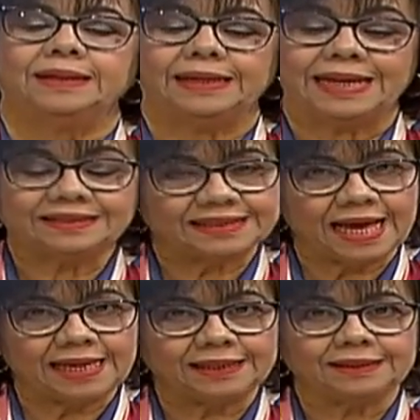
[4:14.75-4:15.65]
el
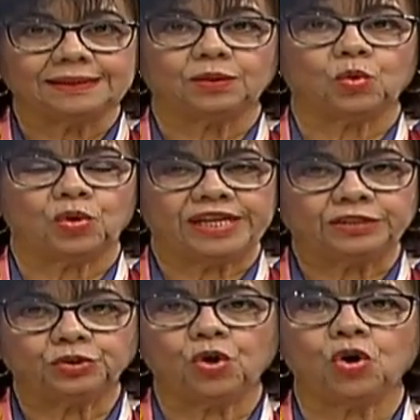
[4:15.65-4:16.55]
sal con
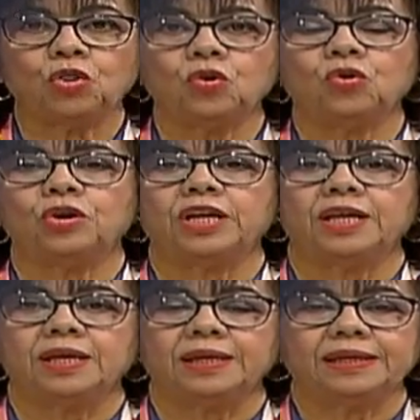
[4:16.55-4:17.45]
el yodo
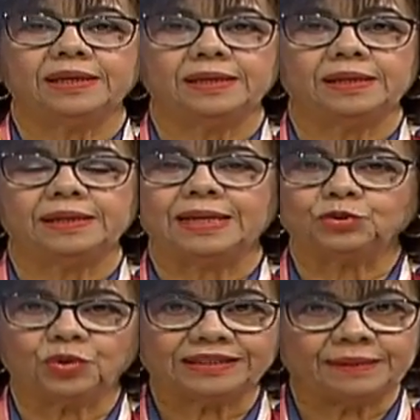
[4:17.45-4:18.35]
y el
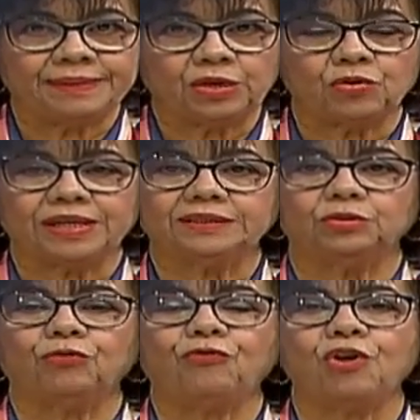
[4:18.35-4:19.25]
azúcar también con
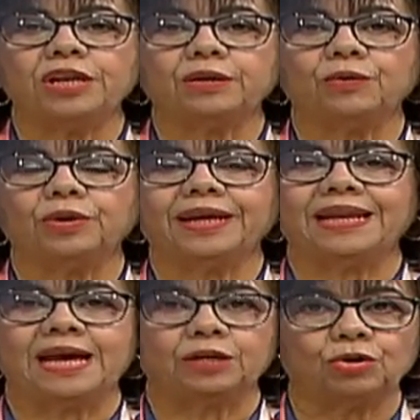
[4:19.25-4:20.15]
ácido fólico,
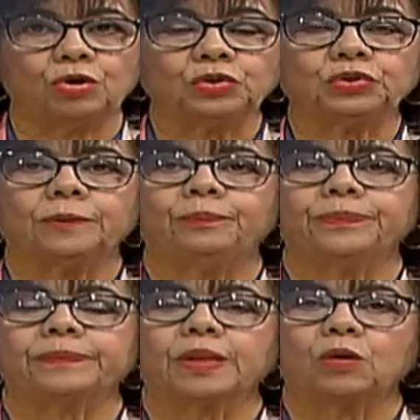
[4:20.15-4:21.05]
el arroz
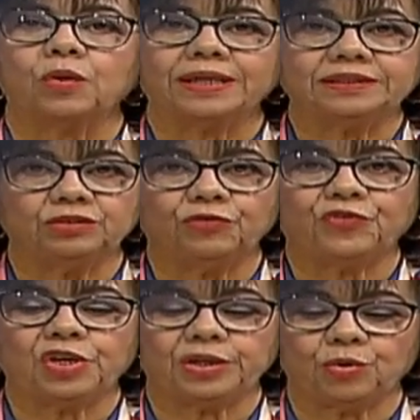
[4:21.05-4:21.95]
con ácido
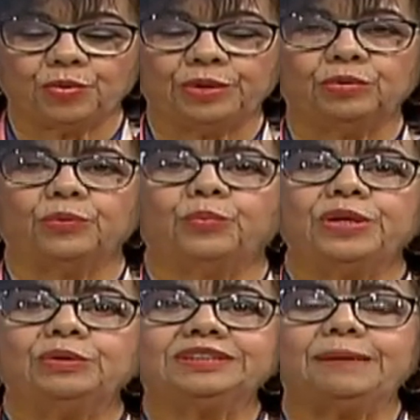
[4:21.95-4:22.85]
fólico. Bueno,
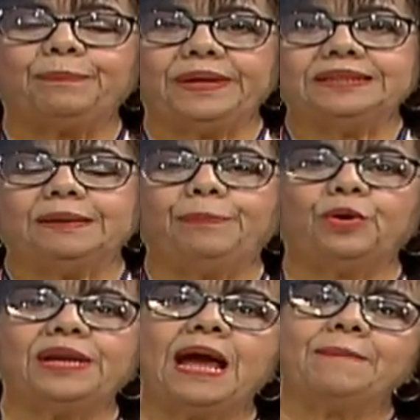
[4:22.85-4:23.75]
bueno ese, ese
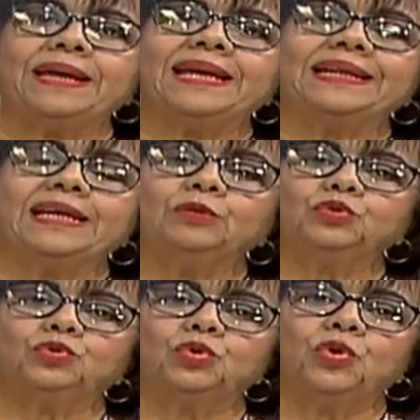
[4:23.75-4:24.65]
programa en el que
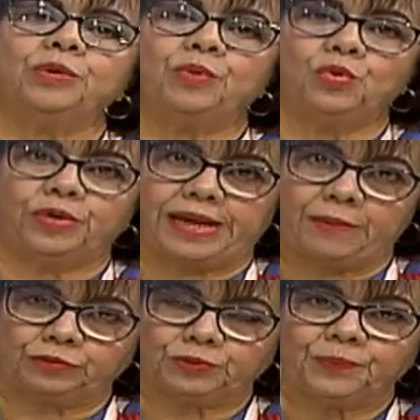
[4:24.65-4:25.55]
nosotros nos
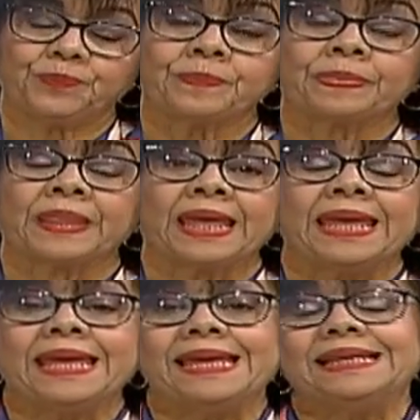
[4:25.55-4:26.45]
involucramos.
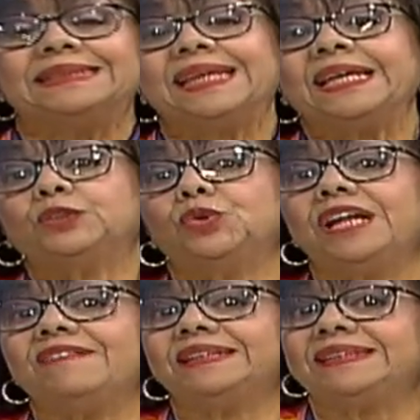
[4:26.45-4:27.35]
Se hizo un
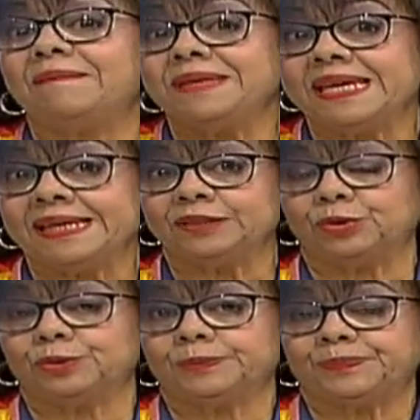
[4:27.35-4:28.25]

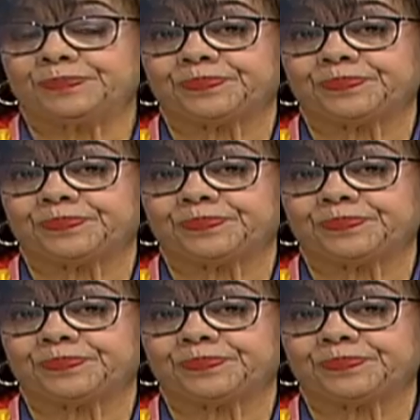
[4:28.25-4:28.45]
levantamiento